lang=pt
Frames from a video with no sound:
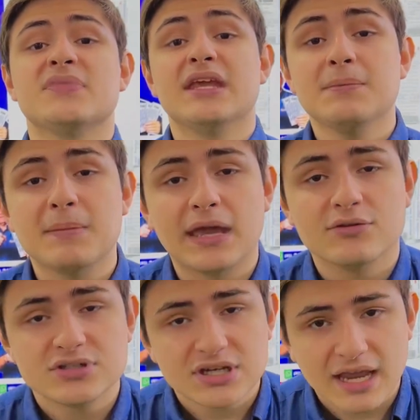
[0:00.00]
e meio
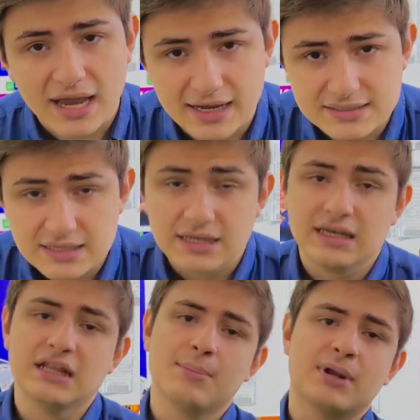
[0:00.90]
de reais.
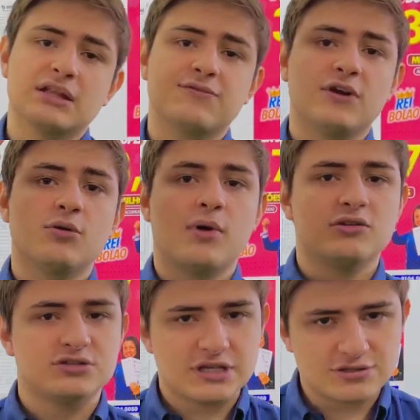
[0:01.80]
Lembrando que foi um bolão
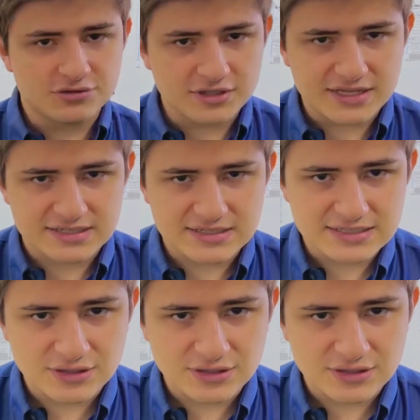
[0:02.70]
de 18 dezenas,